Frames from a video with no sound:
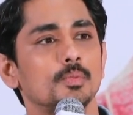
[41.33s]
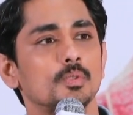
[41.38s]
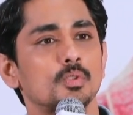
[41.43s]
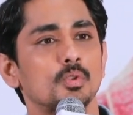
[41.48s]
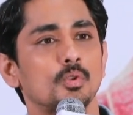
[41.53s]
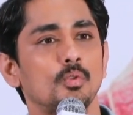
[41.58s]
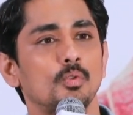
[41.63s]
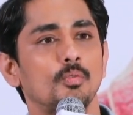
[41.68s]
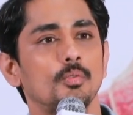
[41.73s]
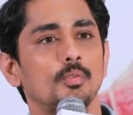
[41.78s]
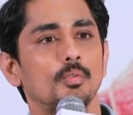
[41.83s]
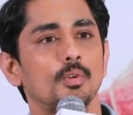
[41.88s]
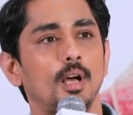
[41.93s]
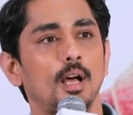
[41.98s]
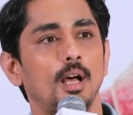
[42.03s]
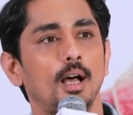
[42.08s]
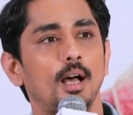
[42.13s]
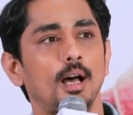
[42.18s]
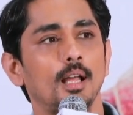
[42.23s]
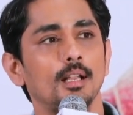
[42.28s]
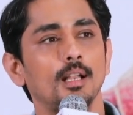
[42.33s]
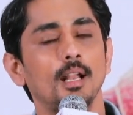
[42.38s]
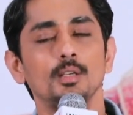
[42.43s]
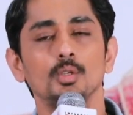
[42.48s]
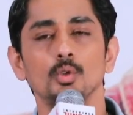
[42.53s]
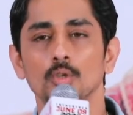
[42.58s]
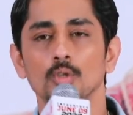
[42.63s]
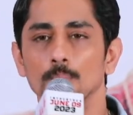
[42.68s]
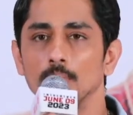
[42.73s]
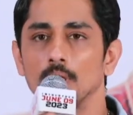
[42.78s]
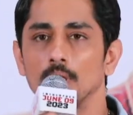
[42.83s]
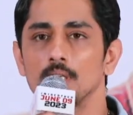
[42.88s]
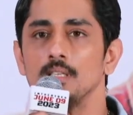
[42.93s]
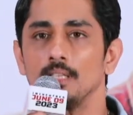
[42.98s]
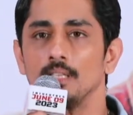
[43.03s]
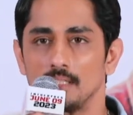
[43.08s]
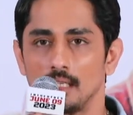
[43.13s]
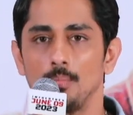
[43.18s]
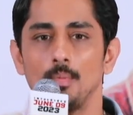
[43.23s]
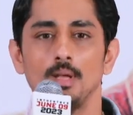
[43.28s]
సో అలాంటి ఒక
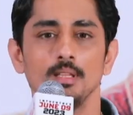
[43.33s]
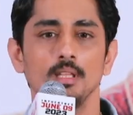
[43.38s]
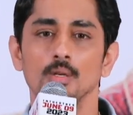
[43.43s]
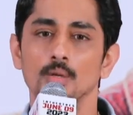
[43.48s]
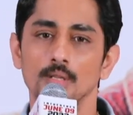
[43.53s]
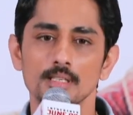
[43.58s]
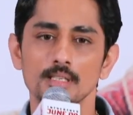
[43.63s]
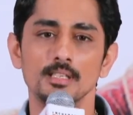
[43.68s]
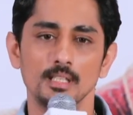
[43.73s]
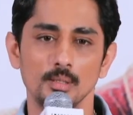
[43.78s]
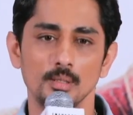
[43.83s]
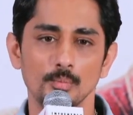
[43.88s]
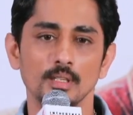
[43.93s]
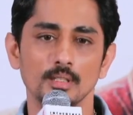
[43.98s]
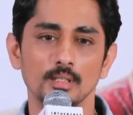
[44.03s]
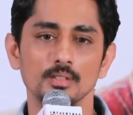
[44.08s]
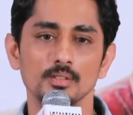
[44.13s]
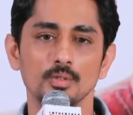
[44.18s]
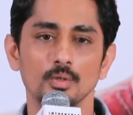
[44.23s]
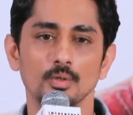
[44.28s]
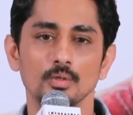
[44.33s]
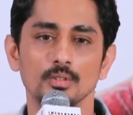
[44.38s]
ప్రశ్నకి సమాధానం ఈ సినిమా సో